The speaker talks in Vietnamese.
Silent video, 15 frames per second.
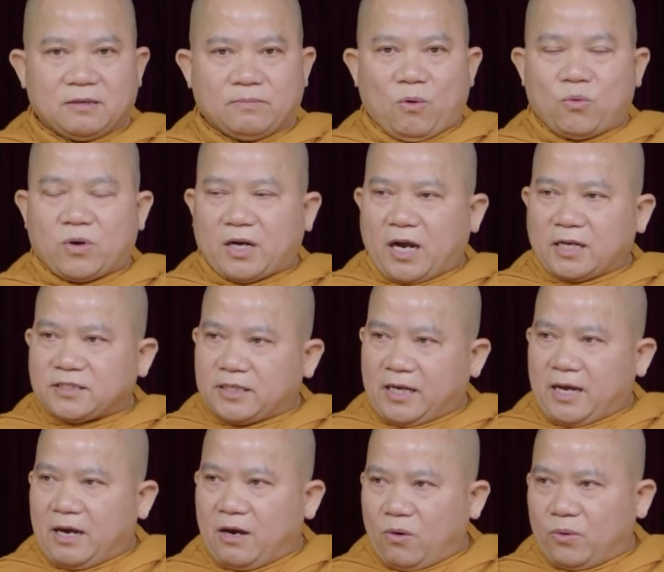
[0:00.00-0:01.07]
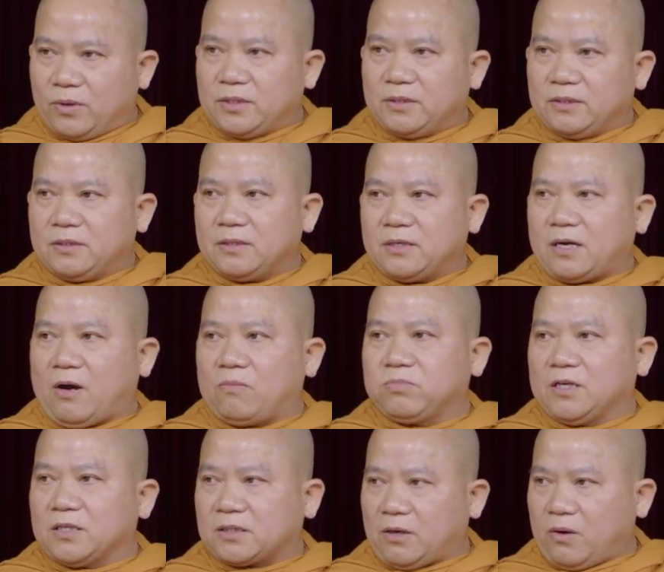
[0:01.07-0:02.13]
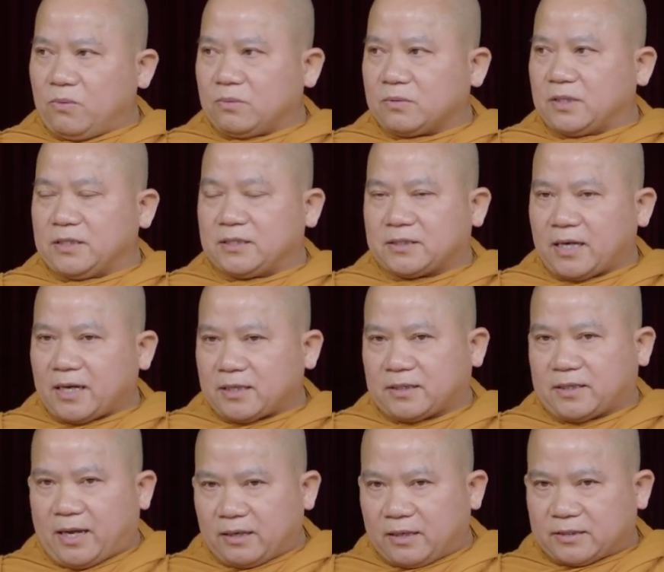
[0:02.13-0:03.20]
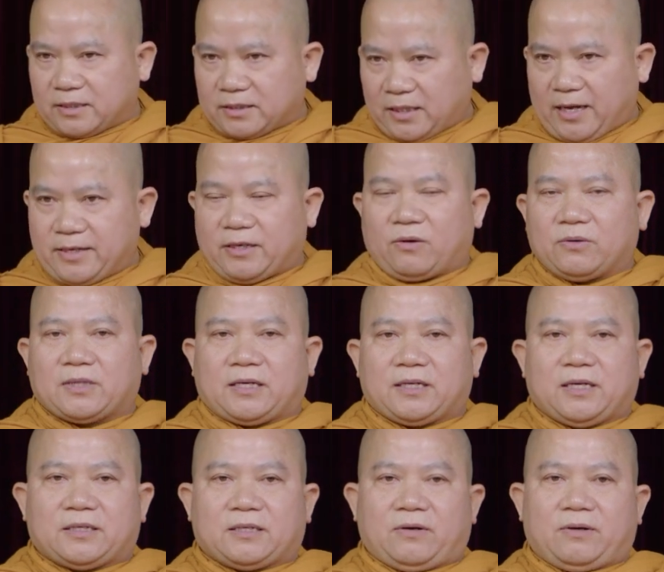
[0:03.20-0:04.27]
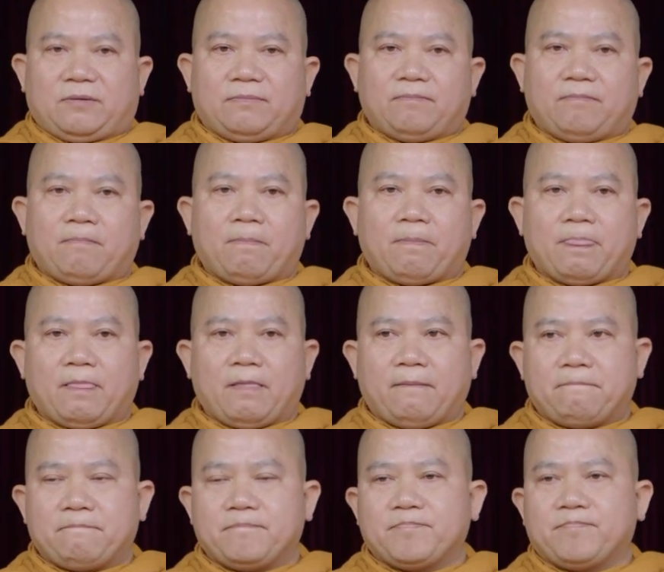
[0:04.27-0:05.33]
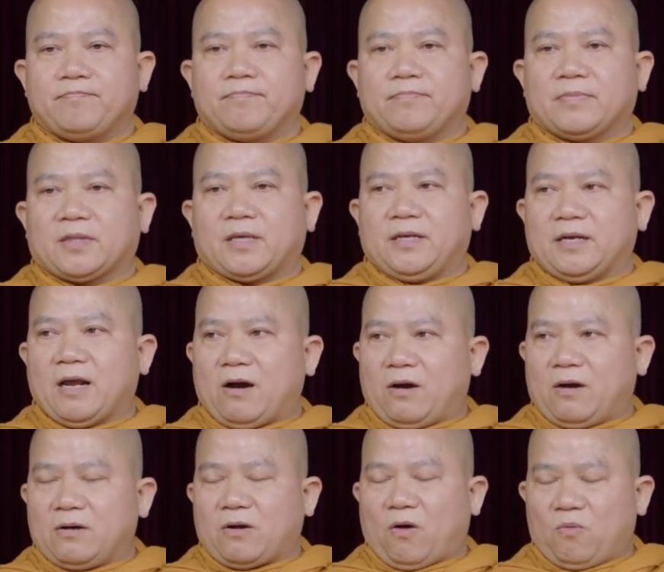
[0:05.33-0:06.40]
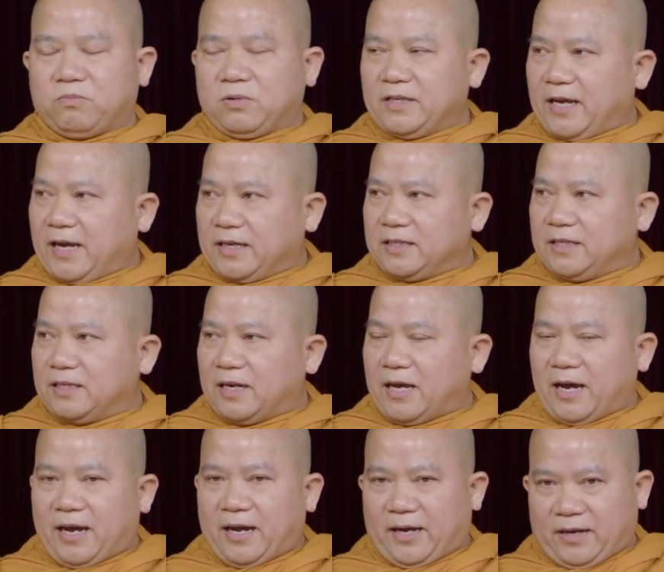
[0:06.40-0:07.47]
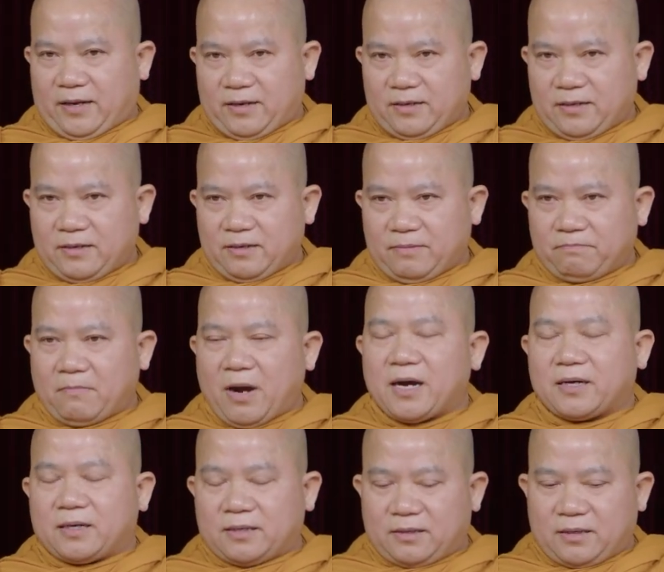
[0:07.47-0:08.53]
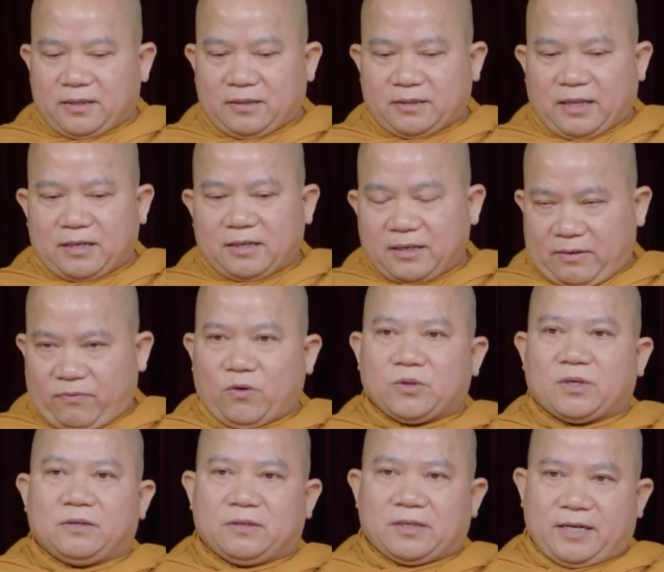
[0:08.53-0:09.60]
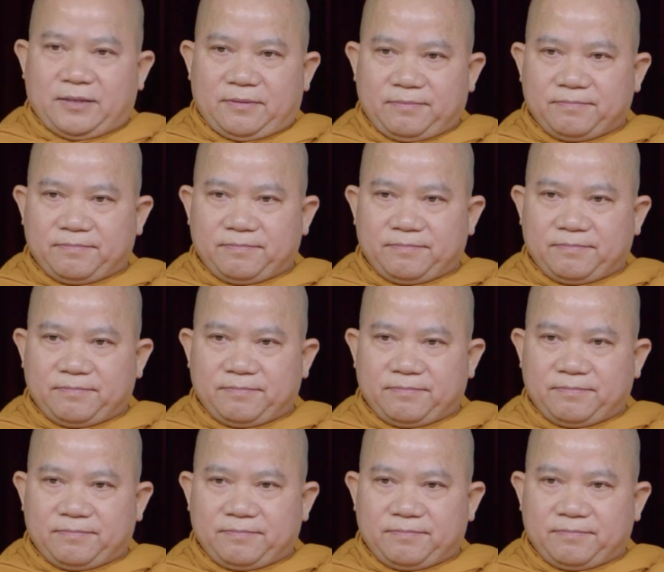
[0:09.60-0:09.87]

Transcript: một cái xã hội không được tốt thì chắc chắn nó sẽ thay đổi tánh nết nó thì đó cũng dạng như là bất định tánh là vô thường đấy